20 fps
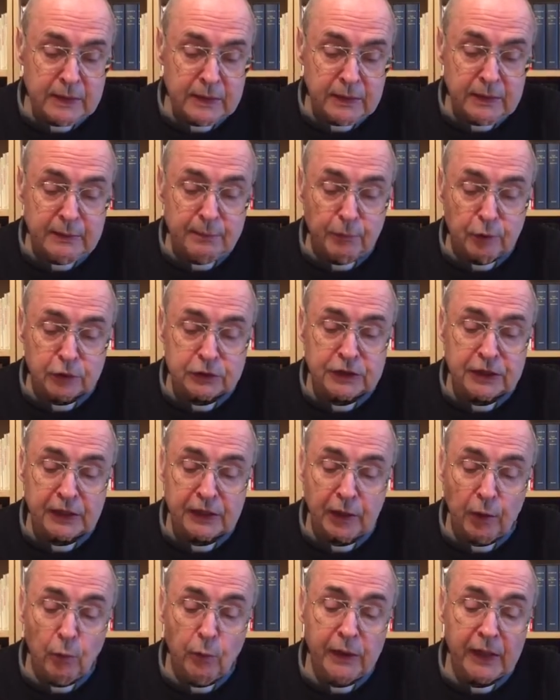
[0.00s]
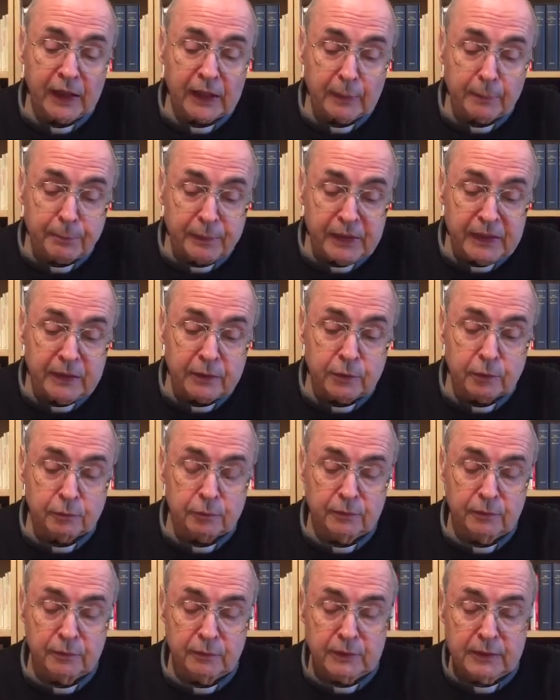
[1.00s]
dimostra che lui ha
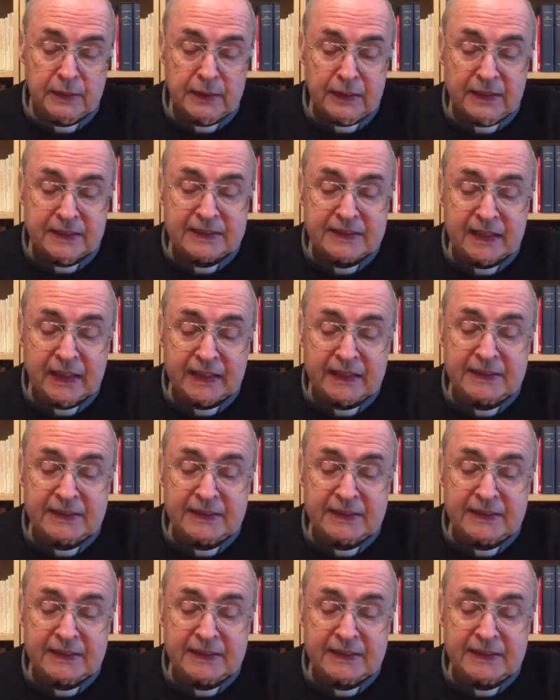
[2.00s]
capito e sa